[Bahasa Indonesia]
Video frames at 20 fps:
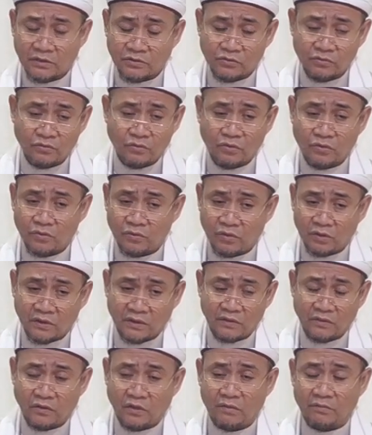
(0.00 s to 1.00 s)
berbuat
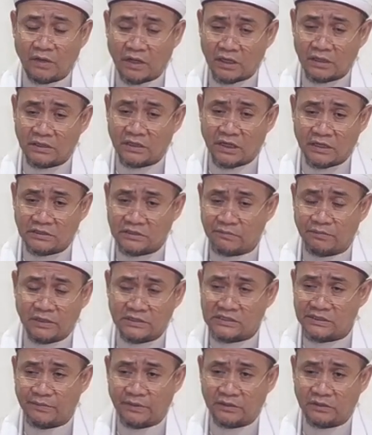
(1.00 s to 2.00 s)
sesuatu
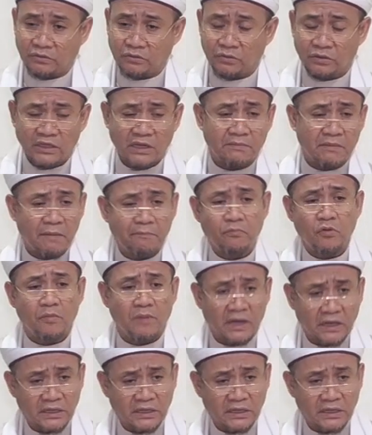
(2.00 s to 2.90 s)
itu motifnya